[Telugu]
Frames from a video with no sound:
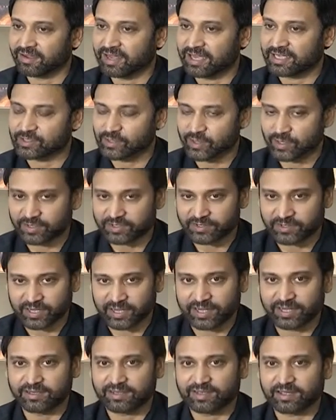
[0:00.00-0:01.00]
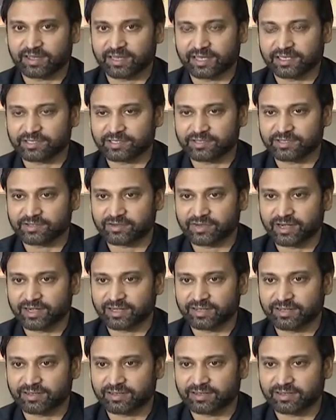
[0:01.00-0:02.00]
ఐ సా ది ట్రెండ్ కలెక్షన్స్
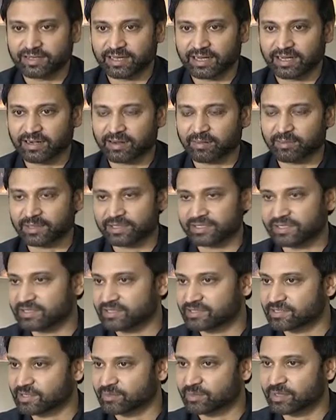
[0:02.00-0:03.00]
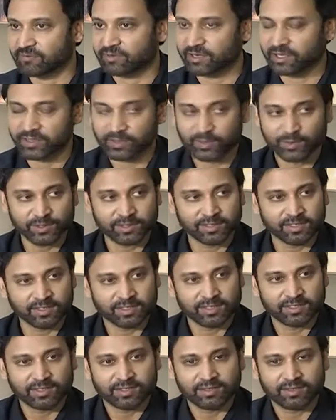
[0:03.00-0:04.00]
ట్రెండ్ ఎక్కడ పెద్ద డిస్టర్బ్ అవ్వలేదు
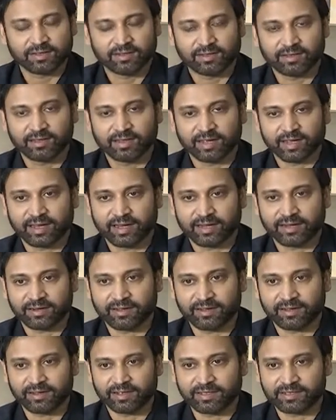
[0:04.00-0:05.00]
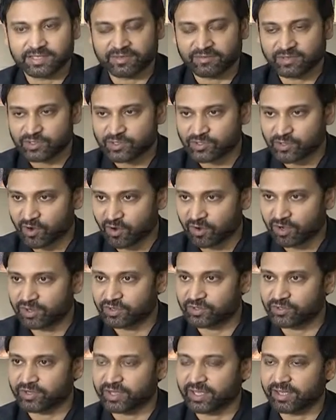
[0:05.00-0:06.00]
అండ్ ఇట్స్ ఈవెన్ స్ట్రాంగర్
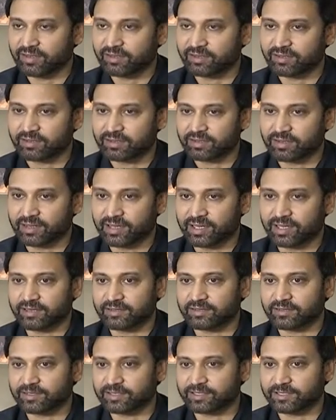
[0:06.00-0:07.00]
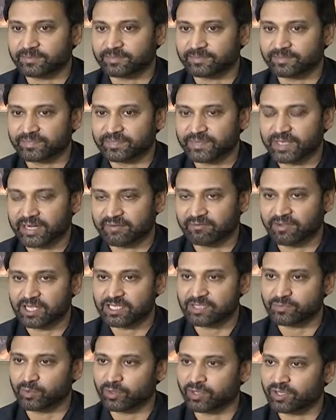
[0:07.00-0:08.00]
టుడే అండ్ ది
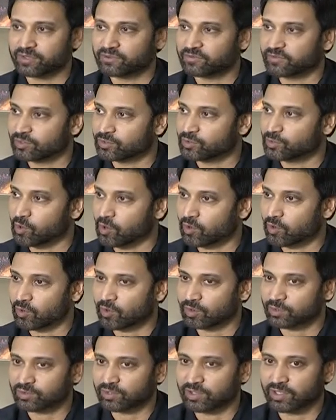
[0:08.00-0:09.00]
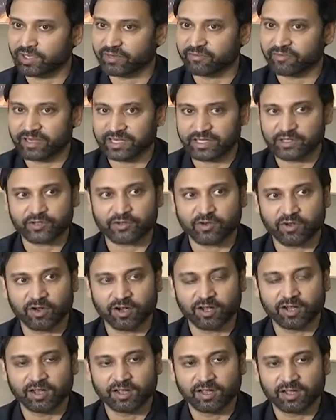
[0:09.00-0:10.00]
అడ్వాన్స్ బుకింగ్స్ ఫర్ టుమారో ఆల్సో లైక్ వెరీ
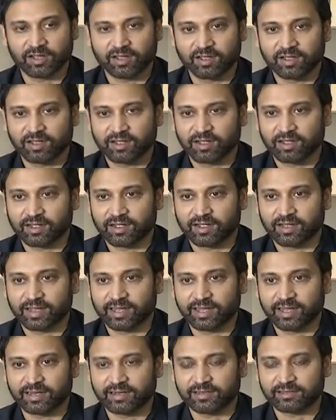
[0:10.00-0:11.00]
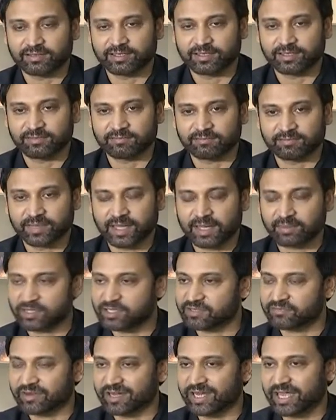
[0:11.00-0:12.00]
స్ట్రాంగ్ అండ్ ఐమ్
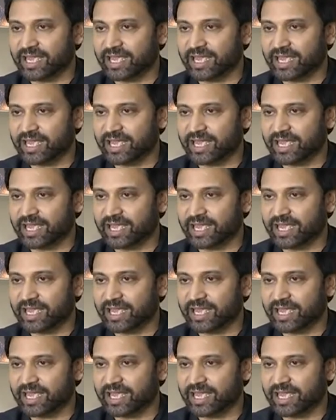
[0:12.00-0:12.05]
జస్ట్ వెరీ